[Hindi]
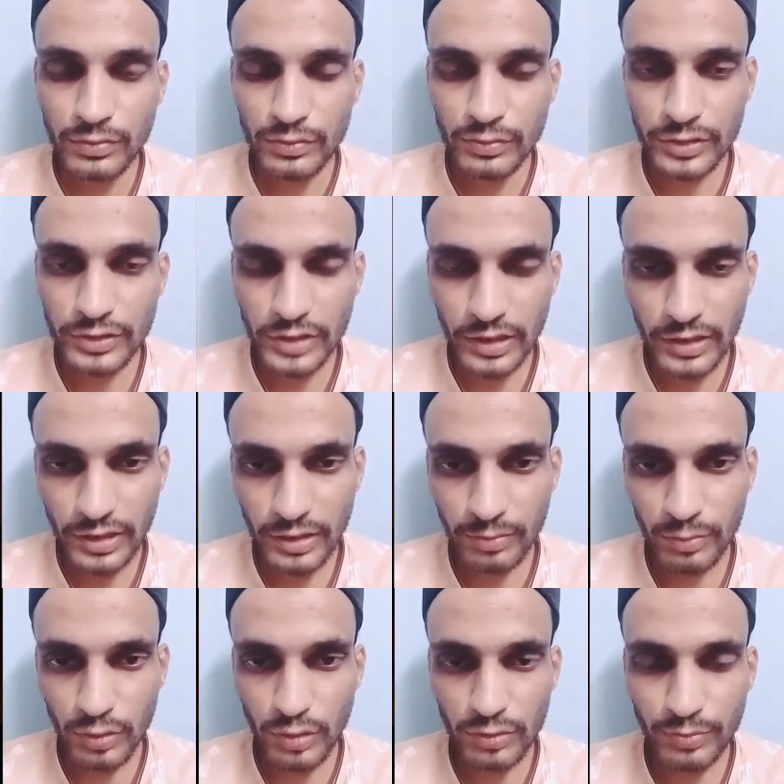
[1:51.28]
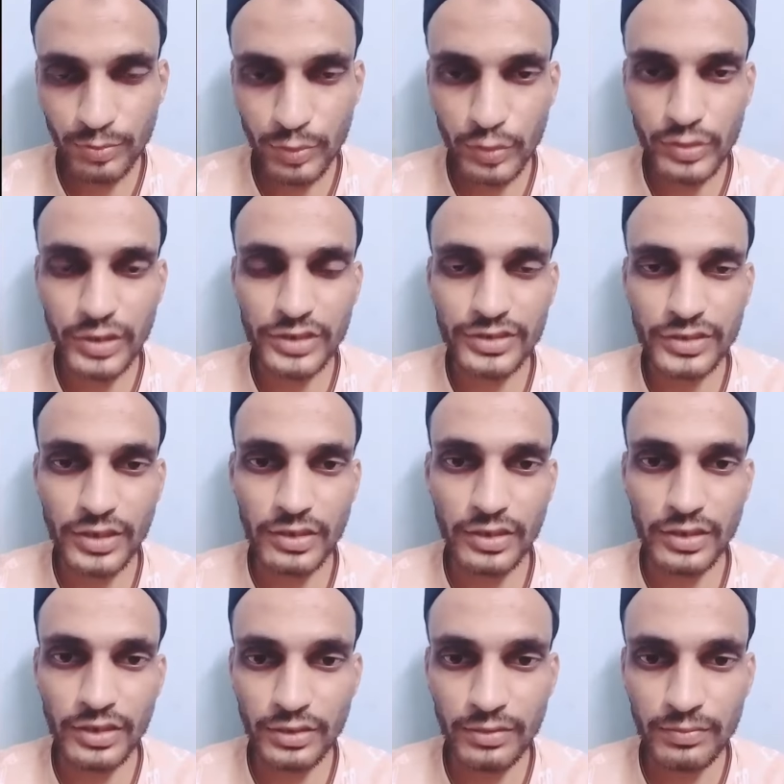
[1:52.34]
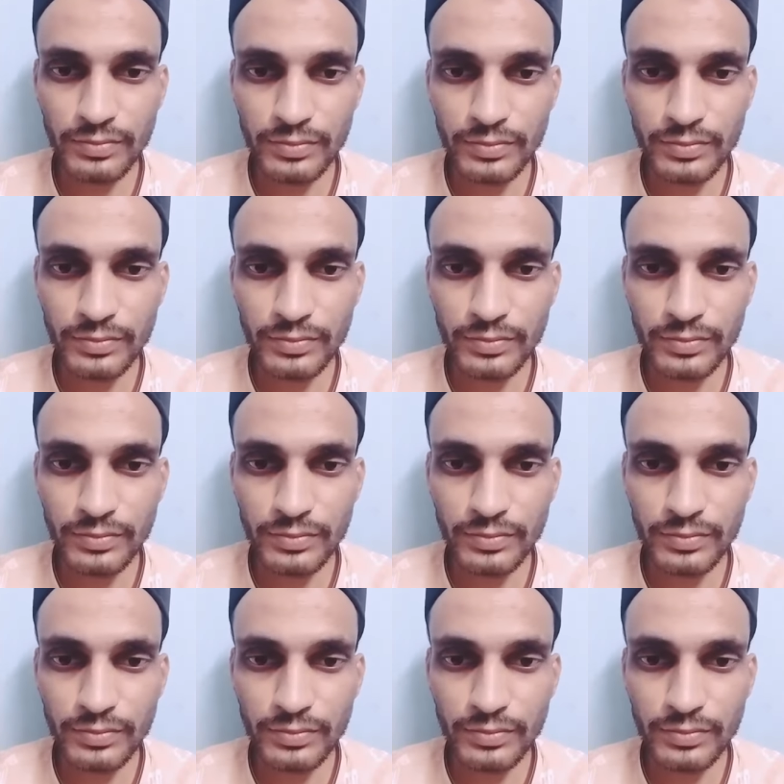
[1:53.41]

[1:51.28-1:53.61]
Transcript: इसके लिए हम लोग प्रोटेस्ट कर रहे हैं